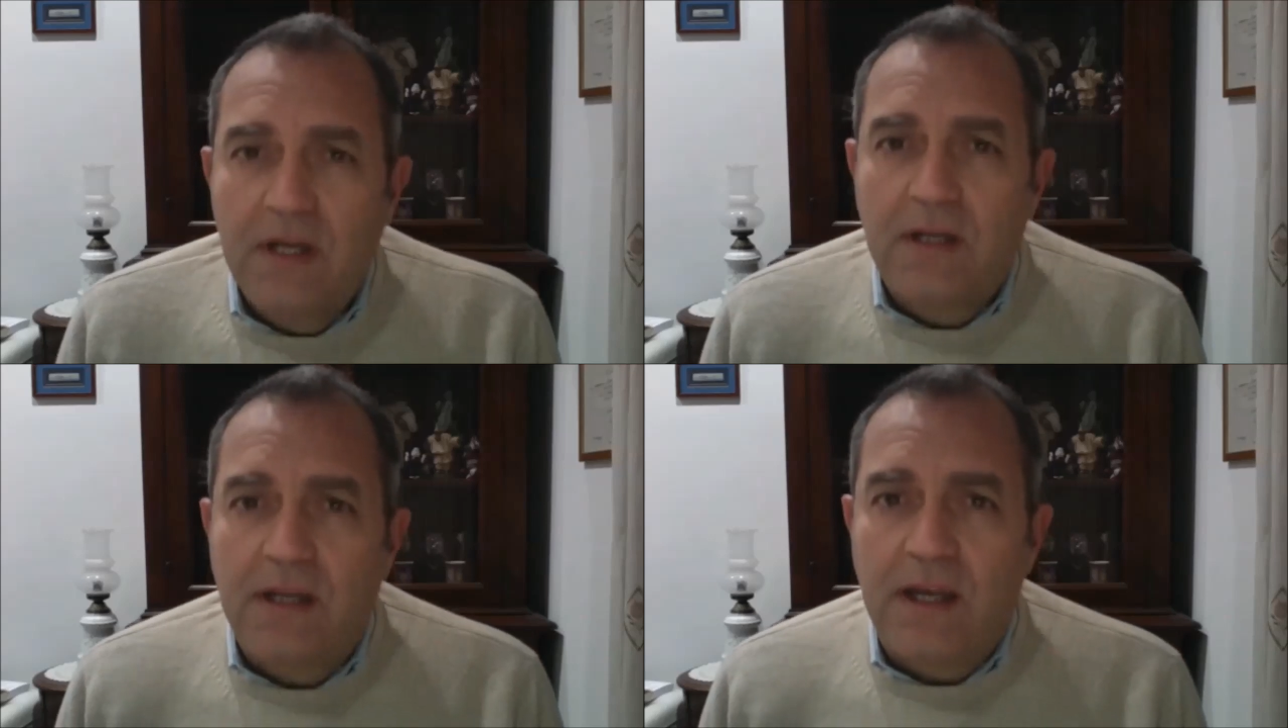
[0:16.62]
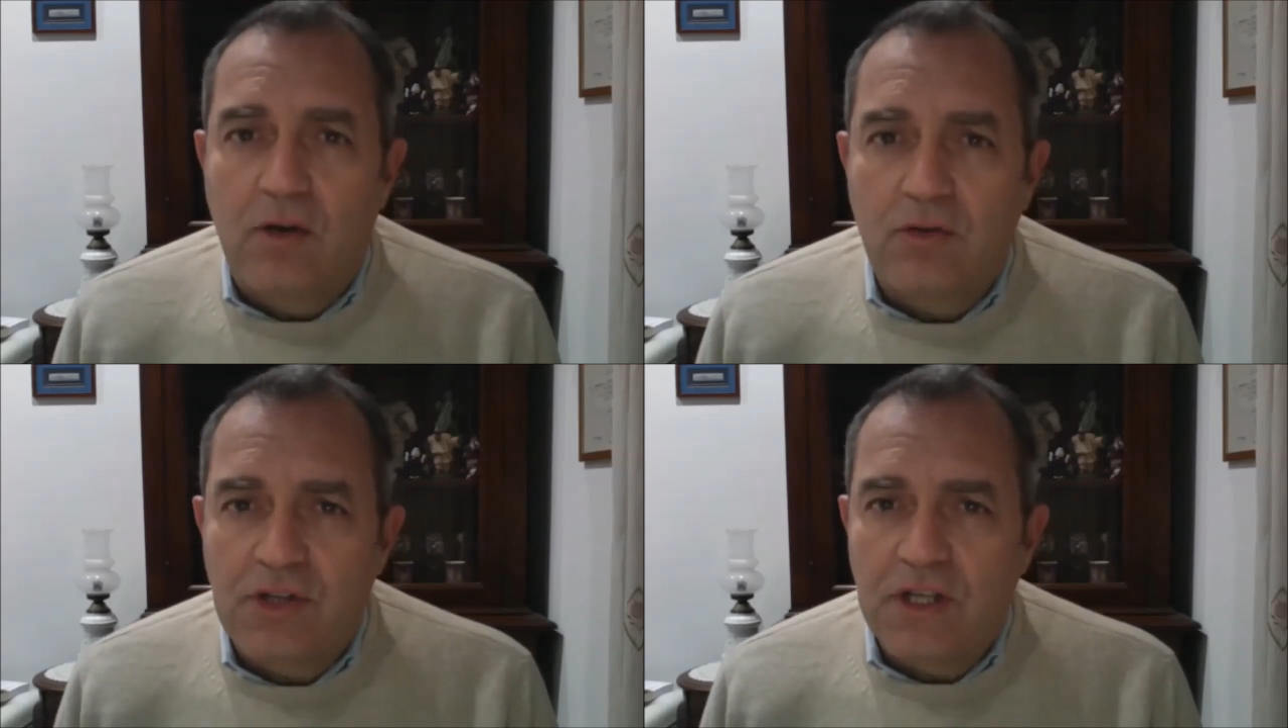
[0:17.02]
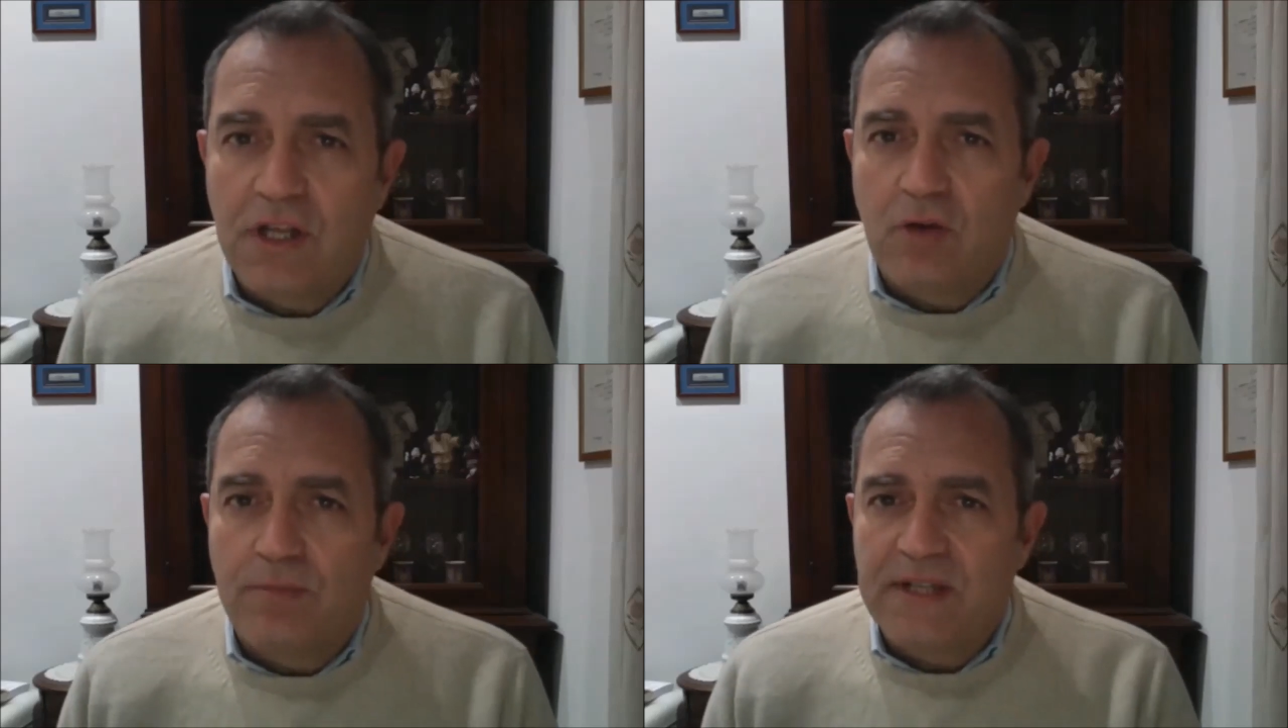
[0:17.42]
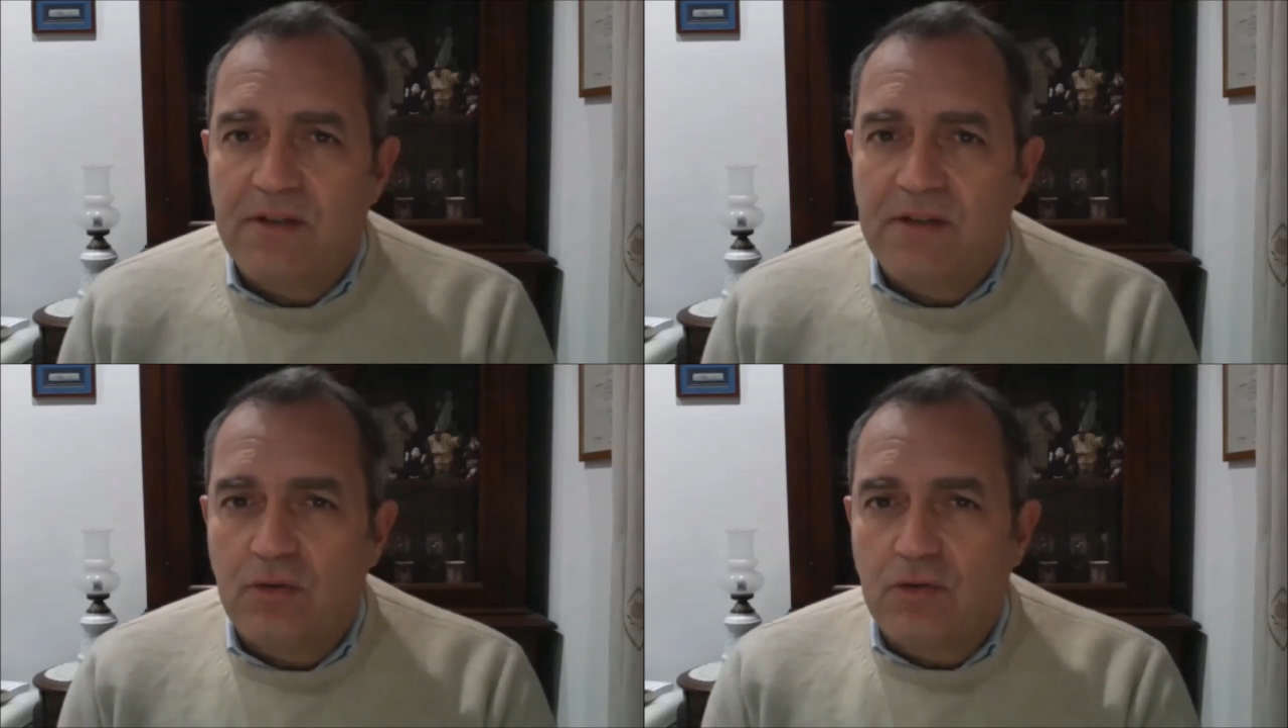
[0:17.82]
che considero
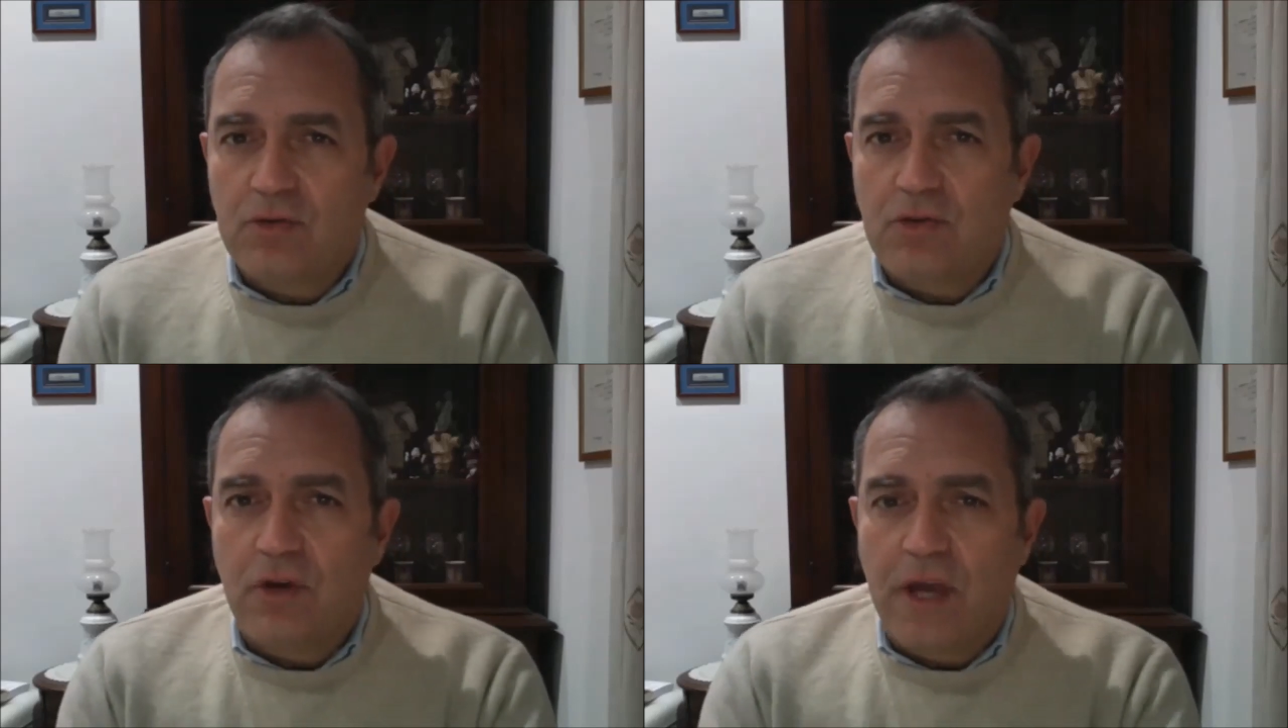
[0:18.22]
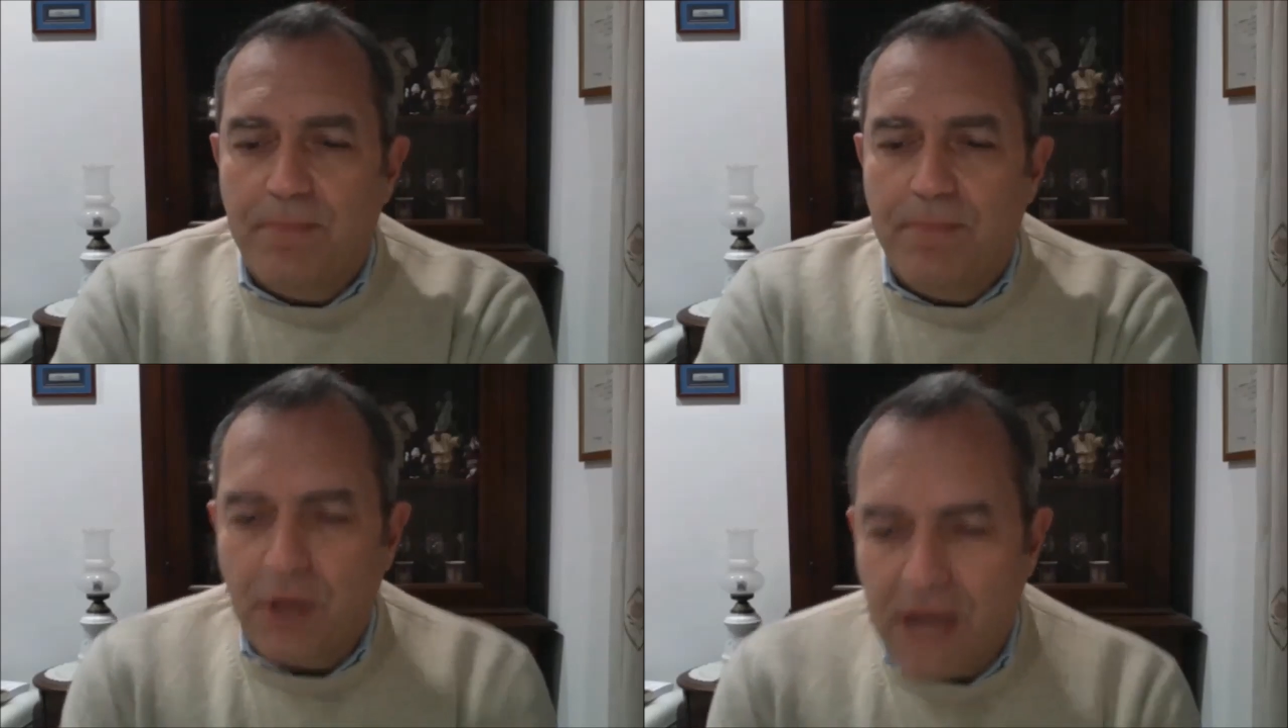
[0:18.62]
prezioso e poi